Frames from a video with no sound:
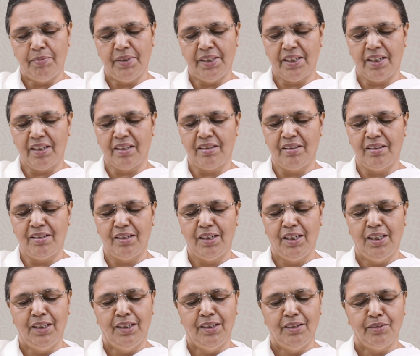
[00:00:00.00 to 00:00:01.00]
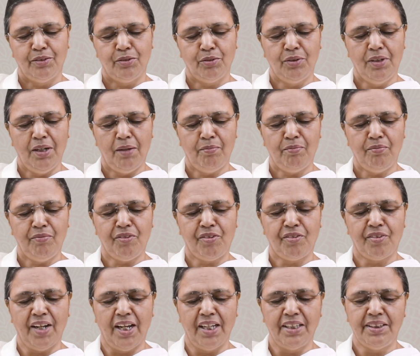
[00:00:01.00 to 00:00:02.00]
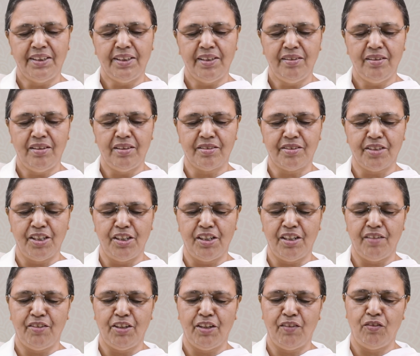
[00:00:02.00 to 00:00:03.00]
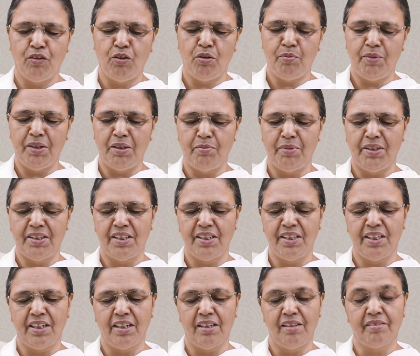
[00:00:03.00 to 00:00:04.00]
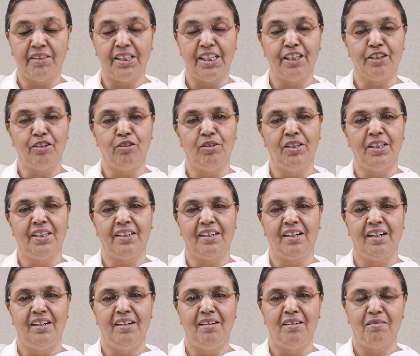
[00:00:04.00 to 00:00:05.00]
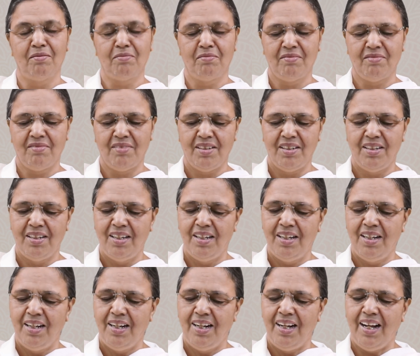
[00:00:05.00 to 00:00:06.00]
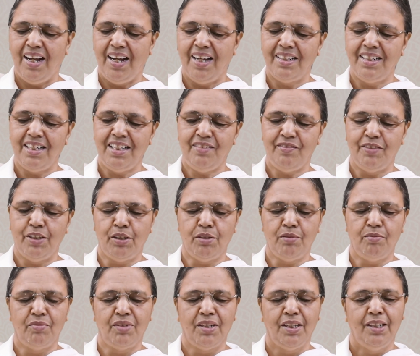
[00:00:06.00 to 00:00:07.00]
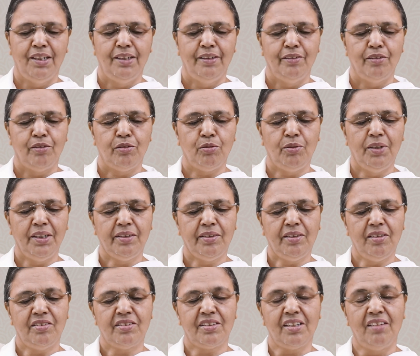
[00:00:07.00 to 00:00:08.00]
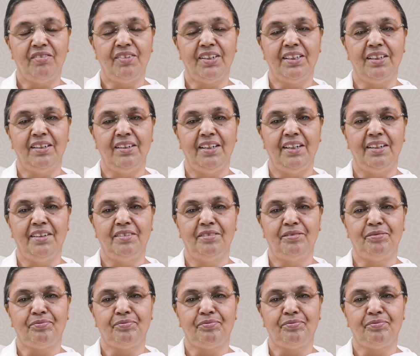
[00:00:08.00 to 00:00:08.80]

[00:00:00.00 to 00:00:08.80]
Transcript: பிறகு சுகம் சாந்தியில் சென்று விடுவோம் என்பதை நீங்கள் தெரிந்துள்ளீர்கள் அனைவரும் சுகத்தில் செல்வதில்லை